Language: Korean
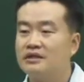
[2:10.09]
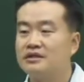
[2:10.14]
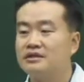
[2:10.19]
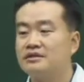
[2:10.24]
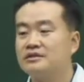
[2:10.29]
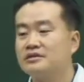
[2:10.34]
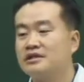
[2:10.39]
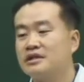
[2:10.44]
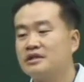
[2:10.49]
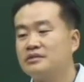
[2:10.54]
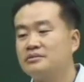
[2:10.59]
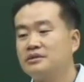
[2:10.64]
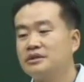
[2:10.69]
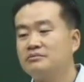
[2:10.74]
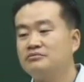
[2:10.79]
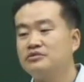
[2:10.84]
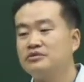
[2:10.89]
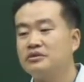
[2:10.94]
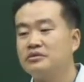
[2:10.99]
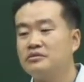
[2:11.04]
이런 사람이
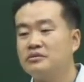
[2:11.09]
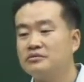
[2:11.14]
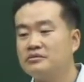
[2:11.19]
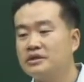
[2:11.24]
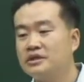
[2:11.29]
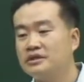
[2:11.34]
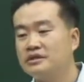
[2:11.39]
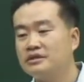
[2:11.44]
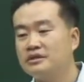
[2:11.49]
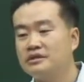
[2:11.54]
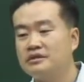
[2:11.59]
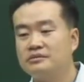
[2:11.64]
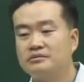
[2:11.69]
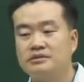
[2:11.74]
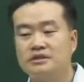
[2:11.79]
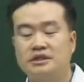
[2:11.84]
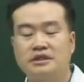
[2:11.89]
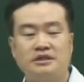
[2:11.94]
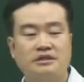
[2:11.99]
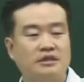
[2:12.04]
물어보면
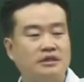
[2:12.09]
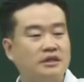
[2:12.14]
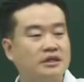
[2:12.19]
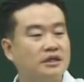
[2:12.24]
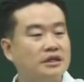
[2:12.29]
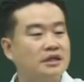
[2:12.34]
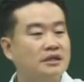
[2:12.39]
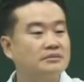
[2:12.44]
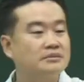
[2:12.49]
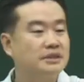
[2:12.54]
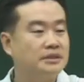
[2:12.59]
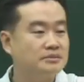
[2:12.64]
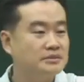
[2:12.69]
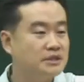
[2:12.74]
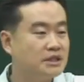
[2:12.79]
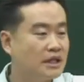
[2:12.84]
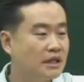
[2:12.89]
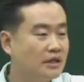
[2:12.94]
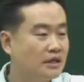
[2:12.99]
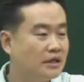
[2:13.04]
여러분들이 이렇게 얘기하면
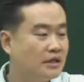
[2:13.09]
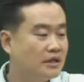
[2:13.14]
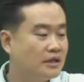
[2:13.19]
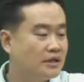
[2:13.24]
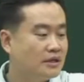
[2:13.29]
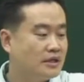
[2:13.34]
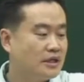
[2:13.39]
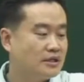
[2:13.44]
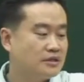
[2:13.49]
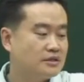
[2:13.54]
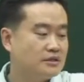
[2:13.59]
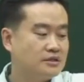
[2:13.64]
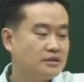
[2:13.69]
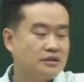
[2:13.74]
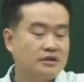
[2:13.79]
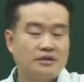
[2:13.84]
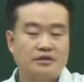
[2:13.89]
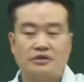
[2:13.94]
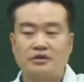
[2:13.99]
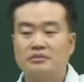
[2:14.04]
됩니다. 야
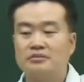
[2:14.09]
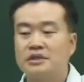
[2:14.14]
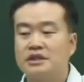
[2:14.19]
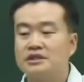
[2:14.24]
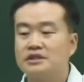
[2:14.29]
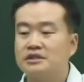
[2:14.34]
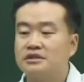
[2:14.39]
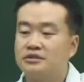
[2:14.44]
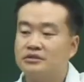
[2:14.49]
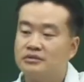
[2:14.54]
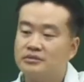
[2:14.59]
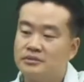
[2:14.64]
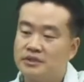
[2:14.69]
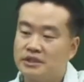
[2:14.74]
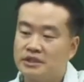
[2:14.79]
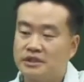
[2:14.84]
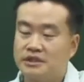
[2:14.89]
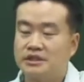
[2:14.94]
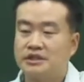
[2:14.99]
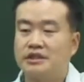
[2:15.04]
경매 친
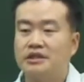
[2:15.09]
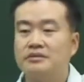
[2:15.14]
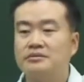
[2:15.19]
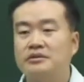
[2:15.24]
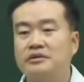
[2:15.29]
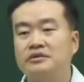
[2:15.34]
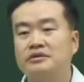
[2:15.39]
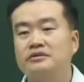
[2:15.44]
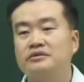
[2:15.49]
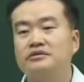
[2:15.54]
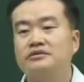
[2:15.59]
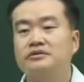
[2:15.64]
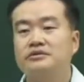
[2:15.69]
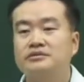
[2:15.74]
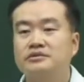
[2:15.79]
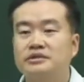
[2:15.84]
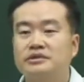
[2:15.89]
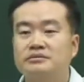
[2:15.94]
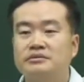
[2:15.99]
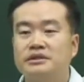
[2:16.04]
놈이 지가 먹을 것도
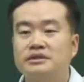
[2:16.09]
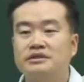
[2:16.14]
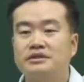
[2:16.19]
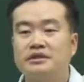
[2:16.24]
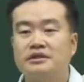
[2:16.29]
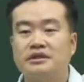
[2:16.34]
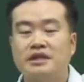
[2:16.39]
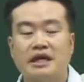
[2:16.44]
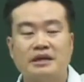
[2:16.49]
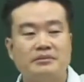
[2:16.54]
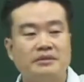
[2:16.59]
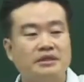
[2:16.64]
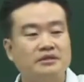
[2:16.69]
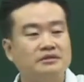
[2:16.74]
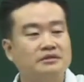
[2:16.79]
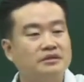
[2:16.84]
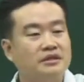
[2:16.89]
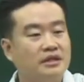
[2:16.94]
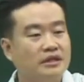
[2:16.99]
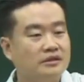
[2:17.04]
없으면서 남의
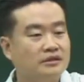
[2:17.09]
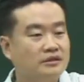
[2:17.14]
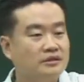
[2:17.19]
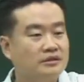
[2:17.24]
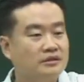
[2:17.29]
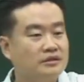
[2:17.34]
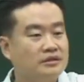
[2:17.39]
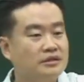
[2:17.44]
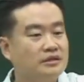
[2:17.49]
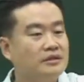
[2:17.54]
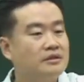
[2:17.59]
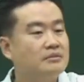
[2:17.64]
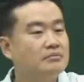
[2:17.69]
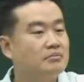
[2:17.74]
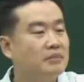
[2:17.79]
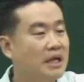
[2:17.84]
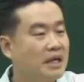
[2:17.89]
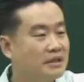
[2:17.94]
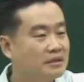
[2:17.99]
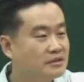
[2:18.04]
그릇 깨는 거를
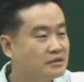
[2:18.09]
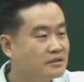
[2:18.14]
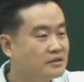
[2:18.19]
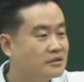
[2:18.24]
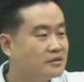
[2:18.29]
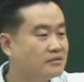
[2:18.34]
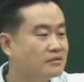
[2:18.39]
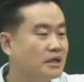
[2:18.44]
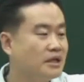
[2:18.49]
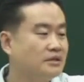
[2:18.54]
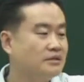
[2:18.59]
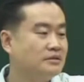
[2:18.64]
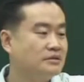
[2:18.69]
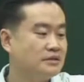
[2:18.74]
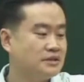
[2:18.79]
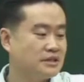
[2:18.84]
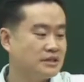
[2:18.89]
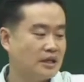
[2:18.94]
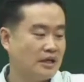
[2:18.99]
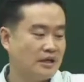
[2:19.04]
막으려고 하는
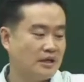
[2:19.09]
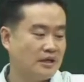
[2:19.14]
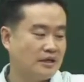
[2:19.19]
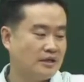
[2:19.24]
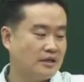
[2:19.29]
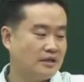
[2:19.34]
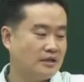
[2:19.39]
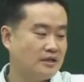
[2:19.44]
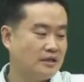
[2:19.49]
것이다.